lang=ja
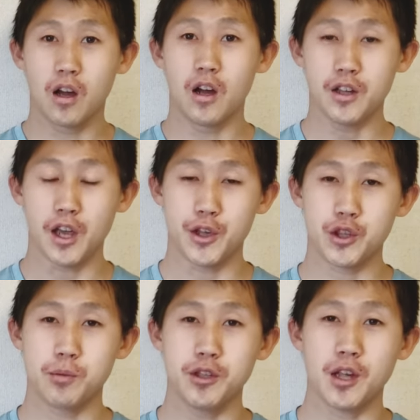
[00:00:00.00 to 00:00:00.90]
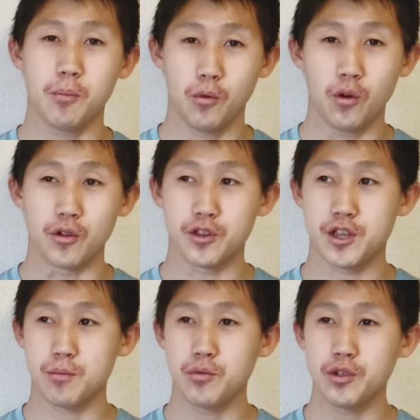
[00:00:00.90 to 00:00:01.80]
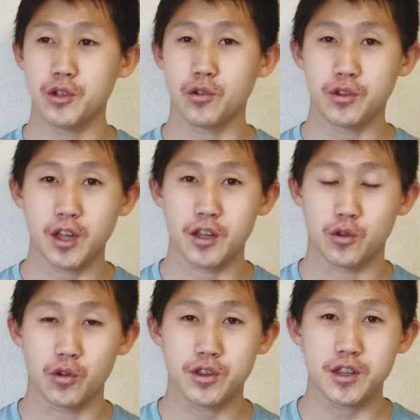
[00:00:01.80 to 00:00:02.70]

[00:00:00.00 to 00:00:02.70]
ね、エスビー さんも自分にとってどっ